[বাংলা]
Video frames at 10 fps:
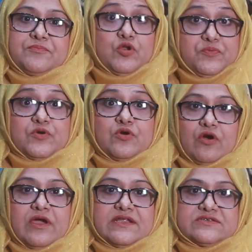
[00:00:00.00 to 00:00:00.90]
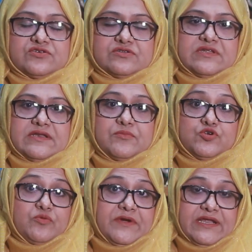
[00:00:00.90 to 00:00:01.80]
পরিপক্ক হয় না সন্তান এবং
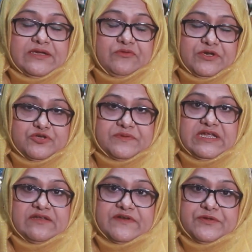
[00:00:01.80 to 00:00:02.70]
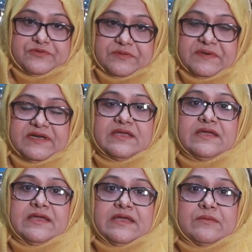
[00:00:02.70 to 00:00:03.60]
সময়ের আগেও অনেক সময় ডেলিভারি হতে পারে
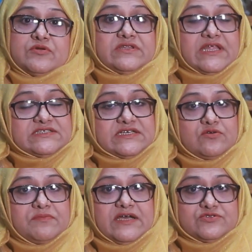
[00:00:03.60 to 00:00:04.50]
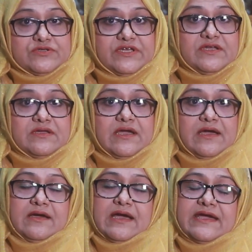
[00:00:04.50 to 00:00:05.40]
এবং তাছাড়াও মা যদি
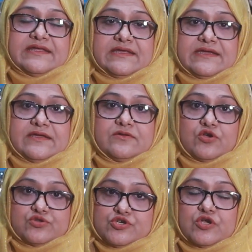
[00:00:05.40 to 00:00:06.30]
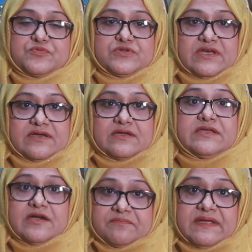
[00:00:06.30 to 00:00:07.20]
আগে থেকে রক্ত স্বল্পতা
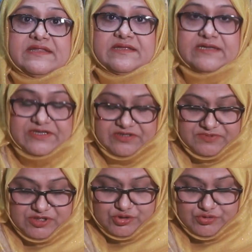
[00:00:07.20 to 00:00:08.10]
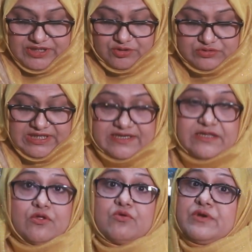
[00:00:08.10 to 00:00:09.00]
ইয়াং মেয়েদের ক্ষেত্রে বিশেষ করে এগুলো থাকলে
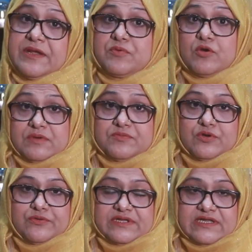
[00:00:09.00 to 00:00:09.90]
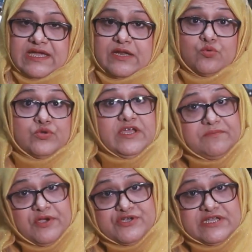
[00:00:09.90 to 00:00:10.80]
তখন এই প্রবলেমগুলো হয়ে থাকে আর অধিক
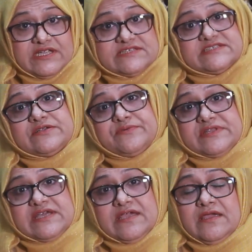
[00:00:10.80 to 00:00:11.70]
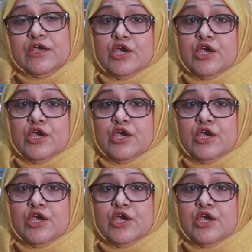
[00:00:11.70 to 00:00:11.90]
বয়সে নিলে যেটা হয়ে থাকে